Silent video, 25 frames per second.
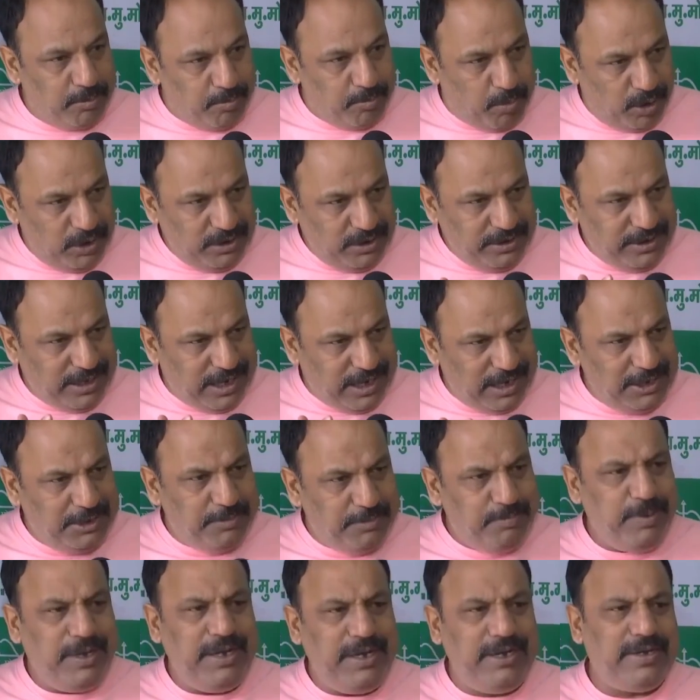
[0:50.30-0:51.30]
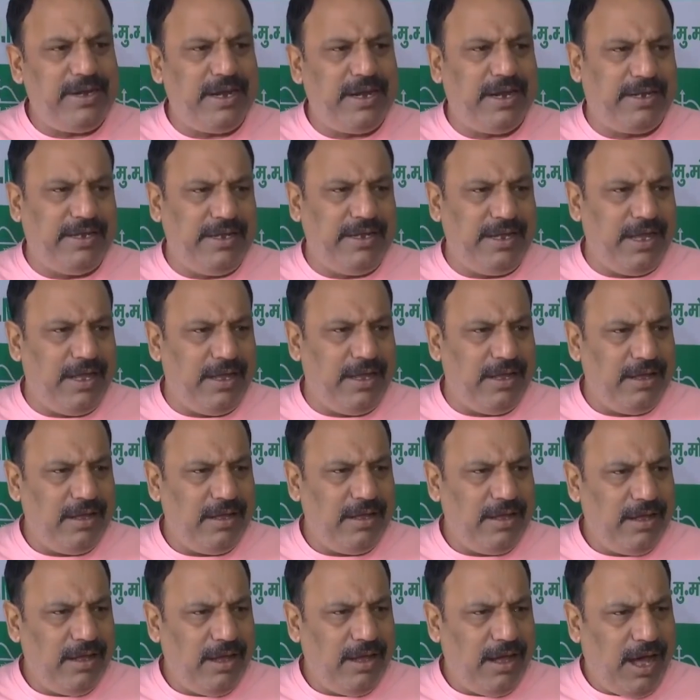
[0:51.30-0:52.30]
पॉलिटिकल स्पिरिट रखिए
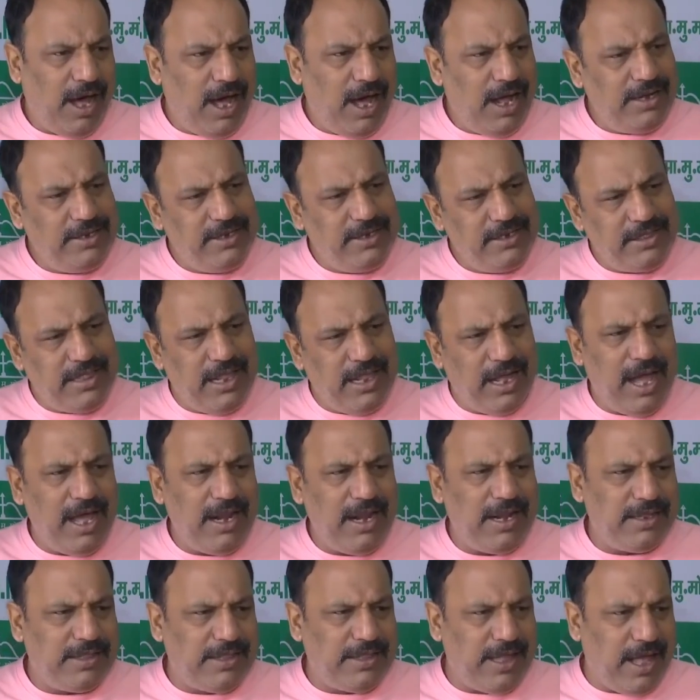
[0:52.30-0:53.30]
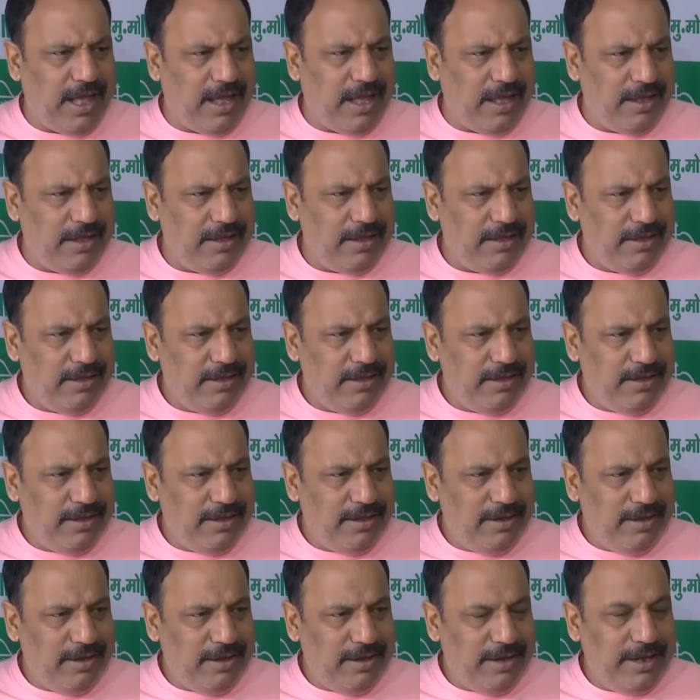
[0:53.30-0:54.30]
हार जीत लगा रहता है
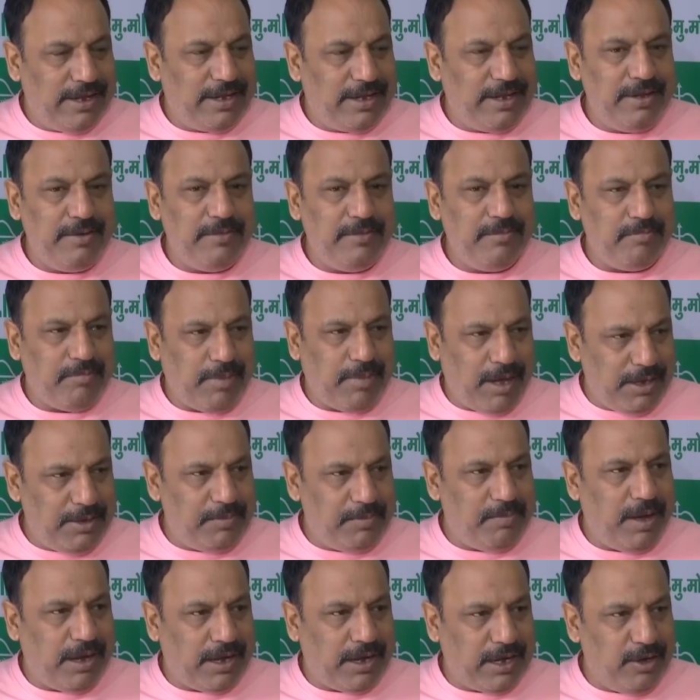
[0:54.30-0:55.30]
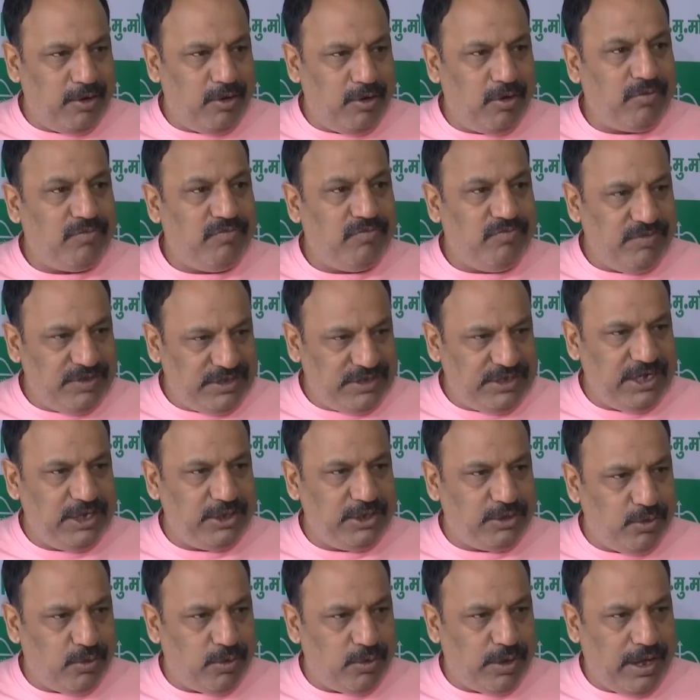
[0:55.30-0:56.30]
लेकिन भाजपा के लोग
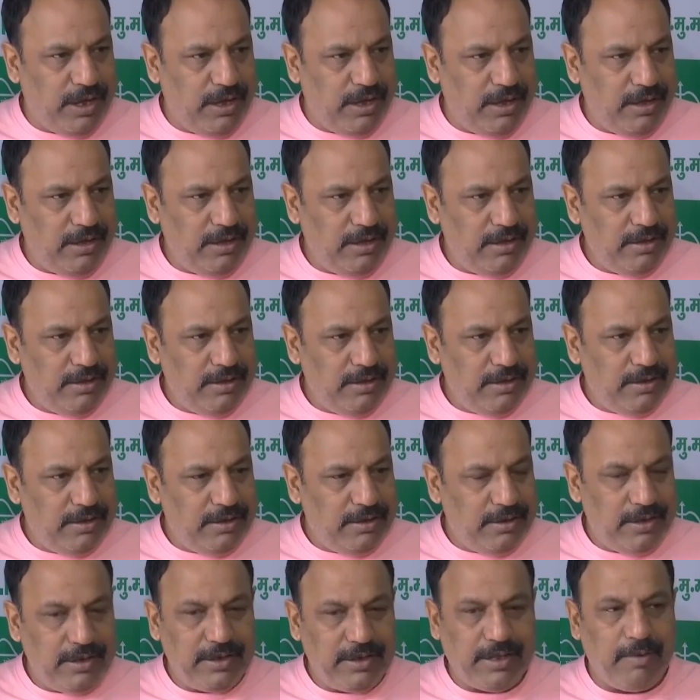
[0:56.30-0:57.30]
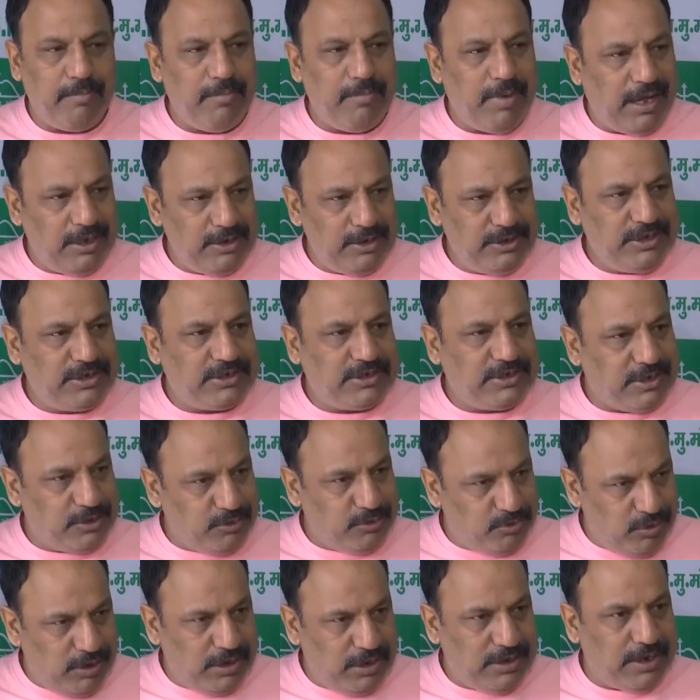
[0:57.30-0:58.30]
विचलित हो गए हैं इनका मानसिक
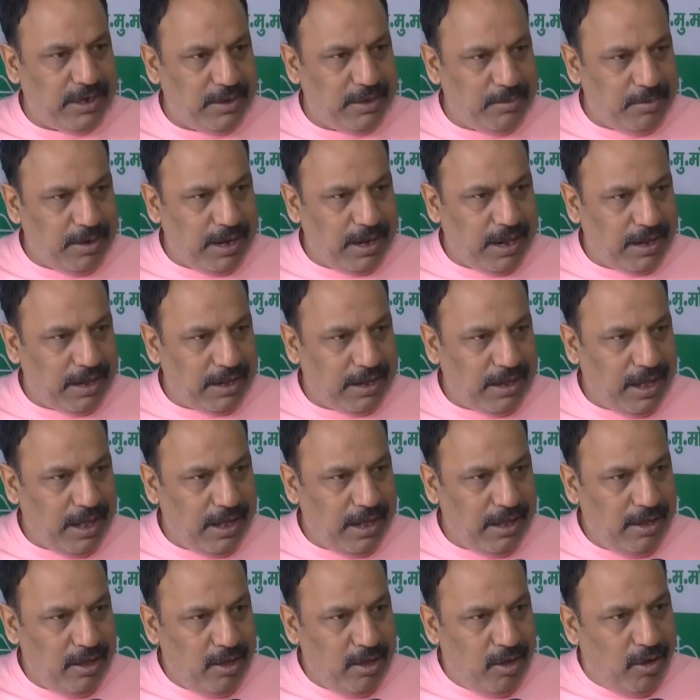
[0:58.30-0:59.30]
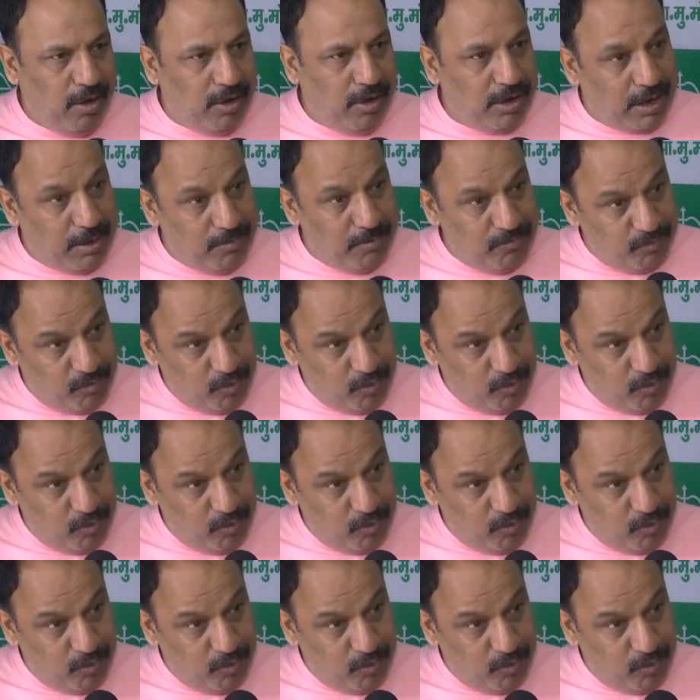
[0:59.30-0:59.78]
संतुलन गड़बड़ा गया है और हम